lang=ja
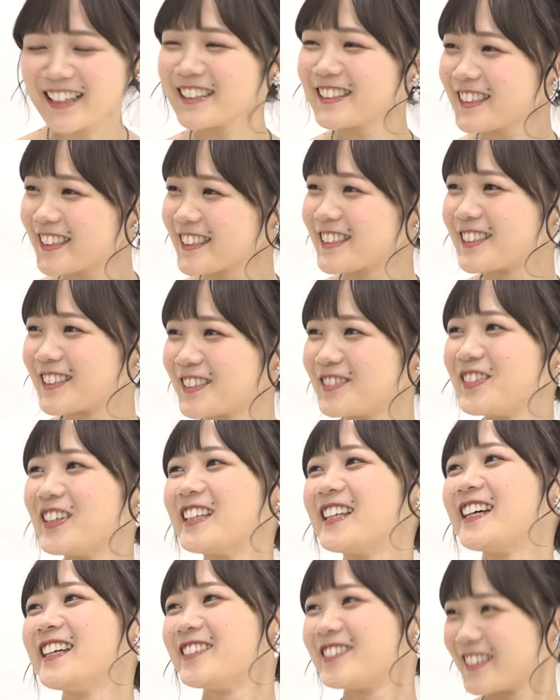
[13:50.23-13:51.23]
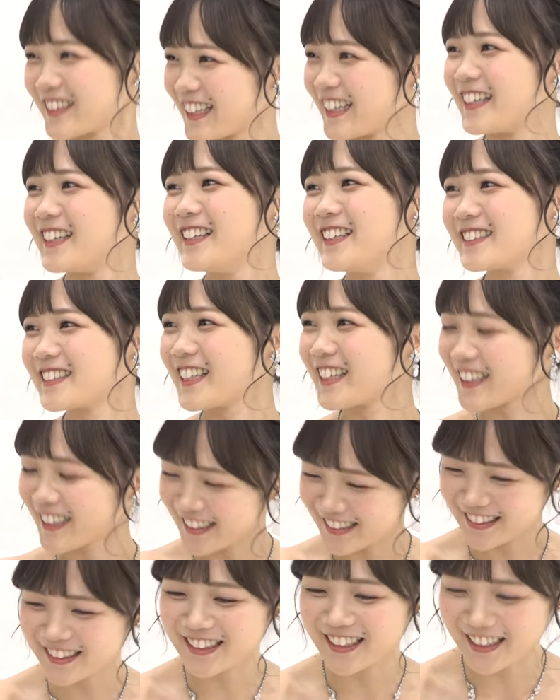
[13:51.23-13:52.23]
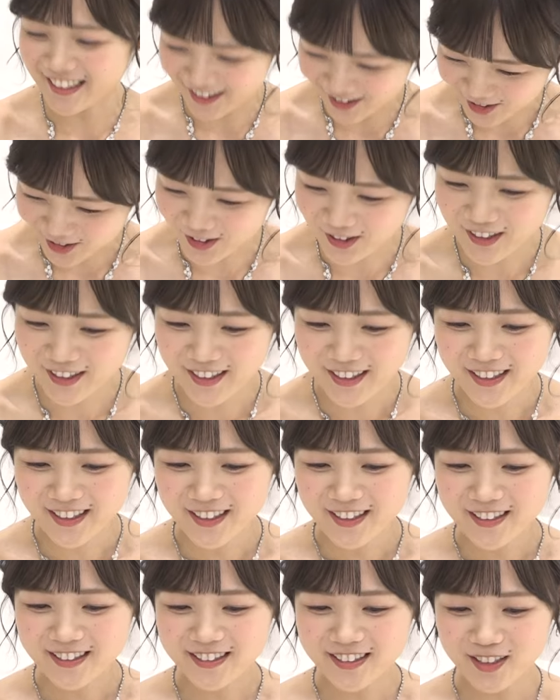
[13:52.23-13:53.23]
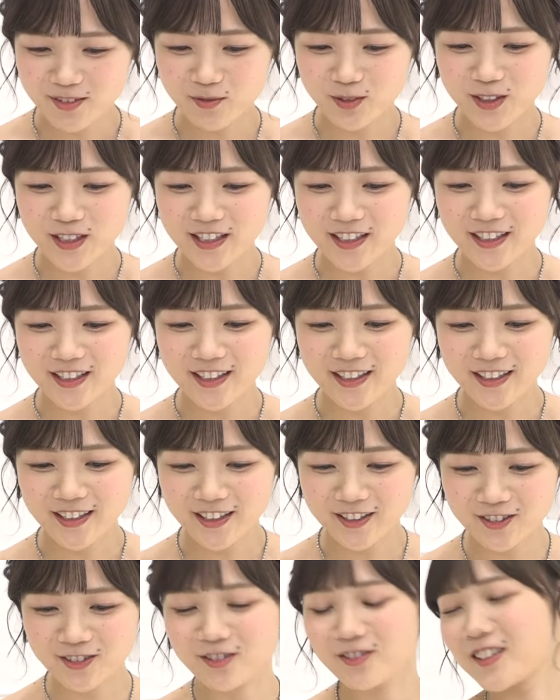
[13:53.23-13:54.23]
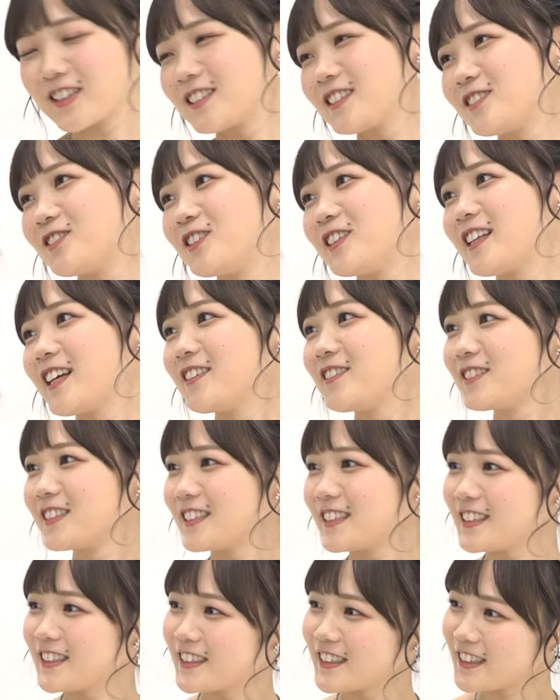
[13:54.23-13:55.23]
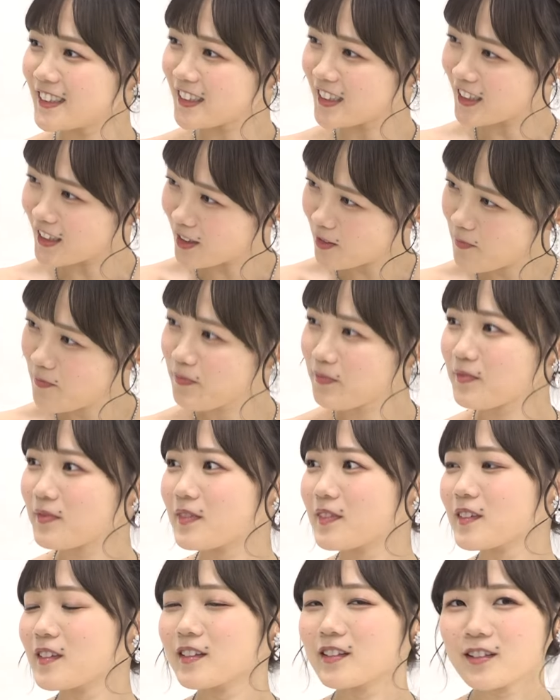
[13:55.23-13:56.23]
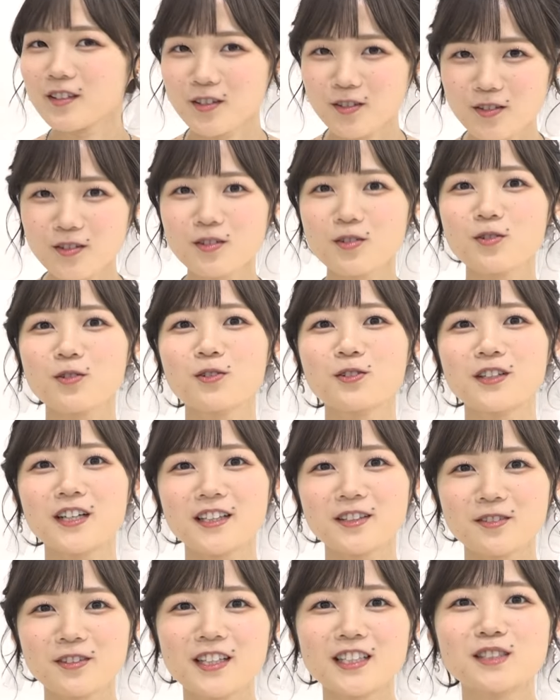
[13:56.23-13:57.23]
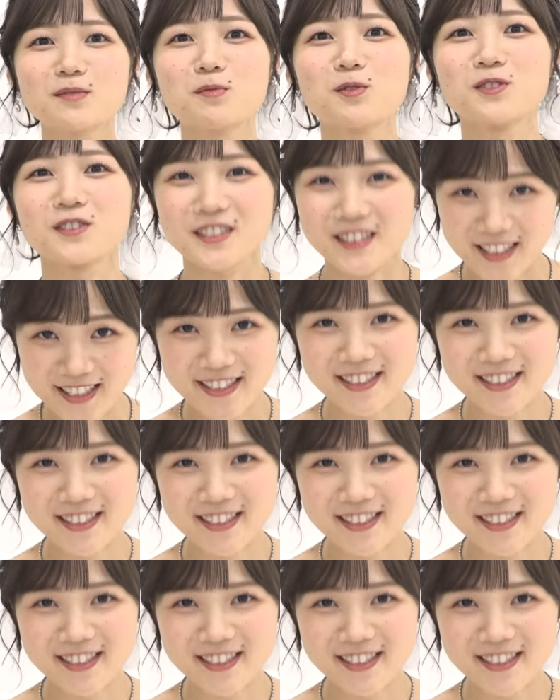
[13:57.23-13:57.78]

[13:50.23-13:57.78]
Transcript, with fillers: 話が進まないので、参加しないとしてもらえるのがすごい楽しいし。うんコールレスポンスで